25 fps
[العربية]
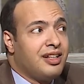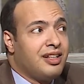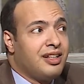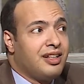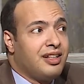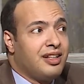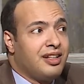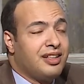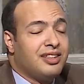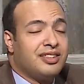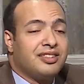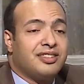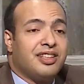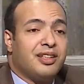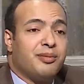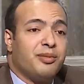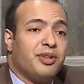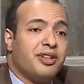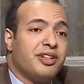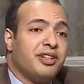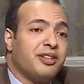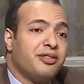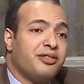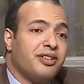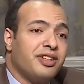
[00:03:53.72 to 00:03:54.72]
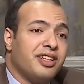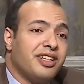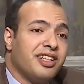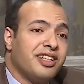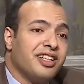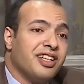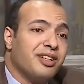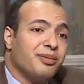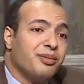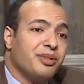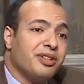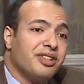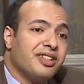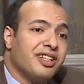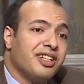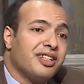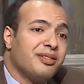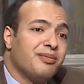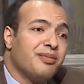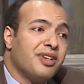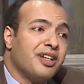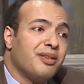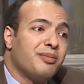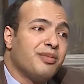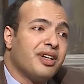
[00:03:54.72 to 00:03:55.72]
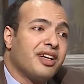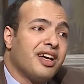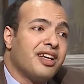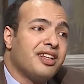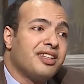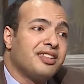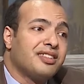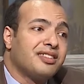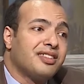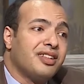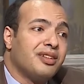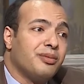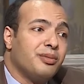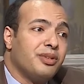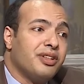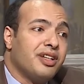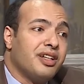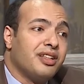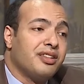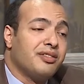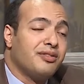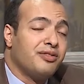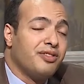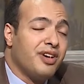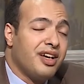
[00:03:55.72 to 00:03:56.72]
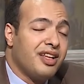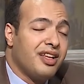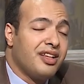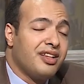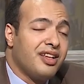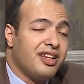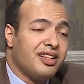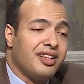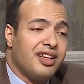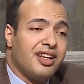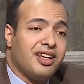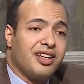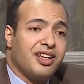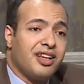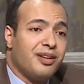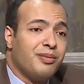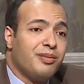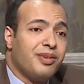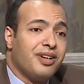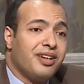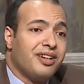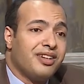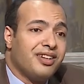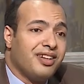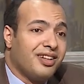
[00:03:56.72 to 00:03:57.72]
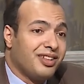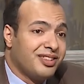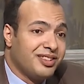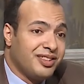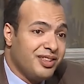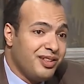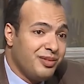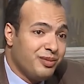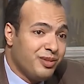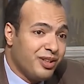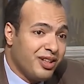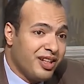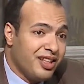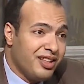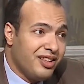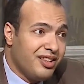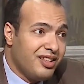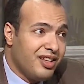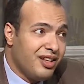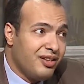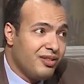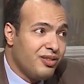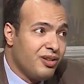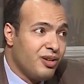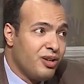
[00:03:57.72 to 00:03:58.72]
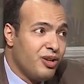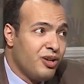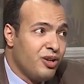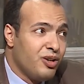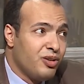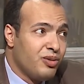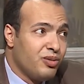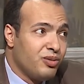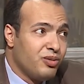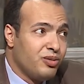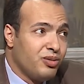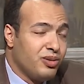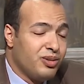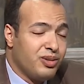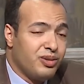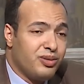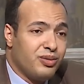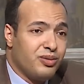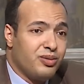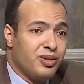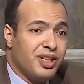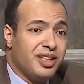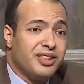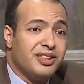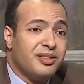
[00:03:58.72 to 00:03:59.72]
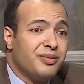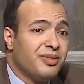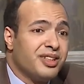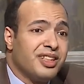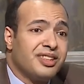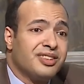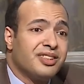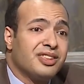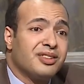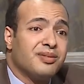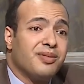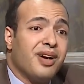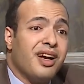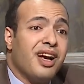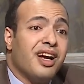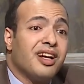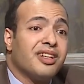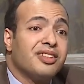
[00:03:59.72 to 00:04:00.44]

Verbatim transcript: آه، استمر في الايجابيات مهما كانت السلبيات فعلا لانها كلمه عظيمه جدا ولازم الناس تسمعها